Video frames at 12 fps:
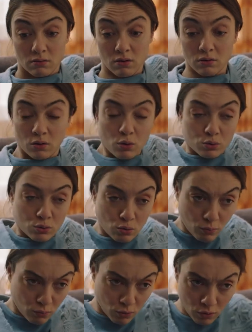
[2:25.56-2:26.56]

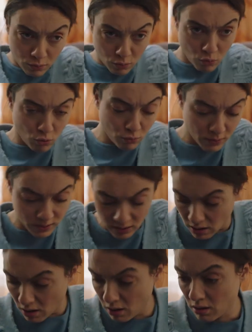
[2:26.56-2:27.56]
Radyasyon mu? O olmadı
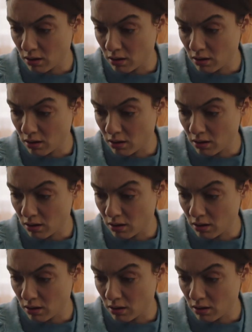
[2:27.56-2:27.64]
ya.